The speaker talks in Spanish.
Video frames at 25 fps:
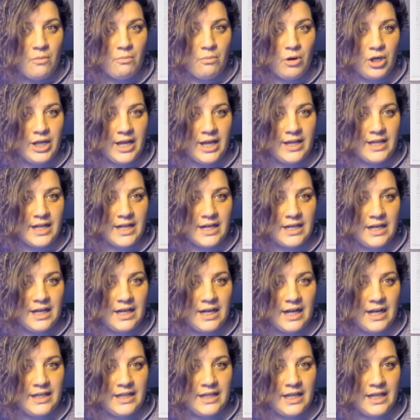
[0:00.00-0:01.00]
voy a
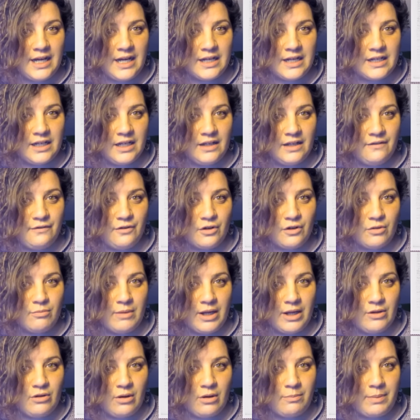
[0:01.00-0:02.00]
darle la idea que he
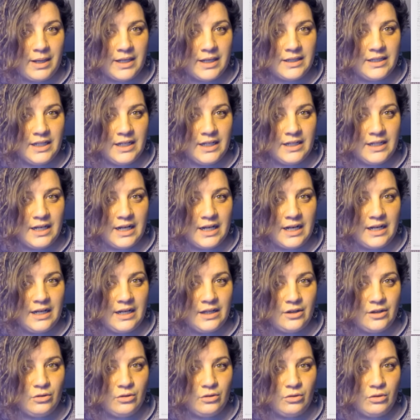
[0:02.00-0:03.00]
formado a partir de la
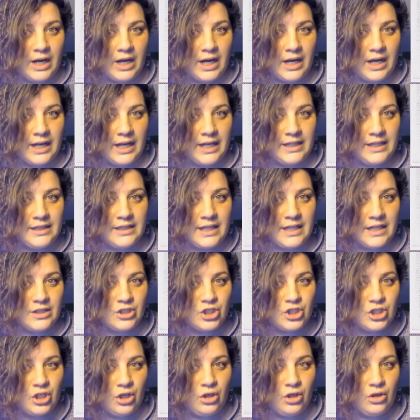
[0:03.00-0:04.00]
lectura en
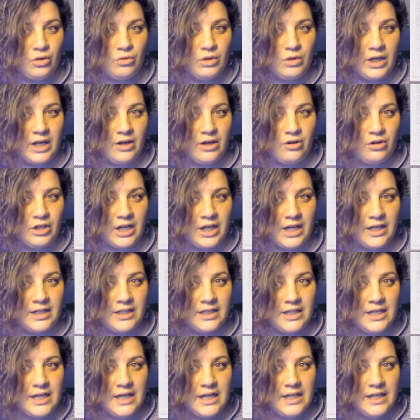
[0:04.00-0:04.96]
tan solo una hora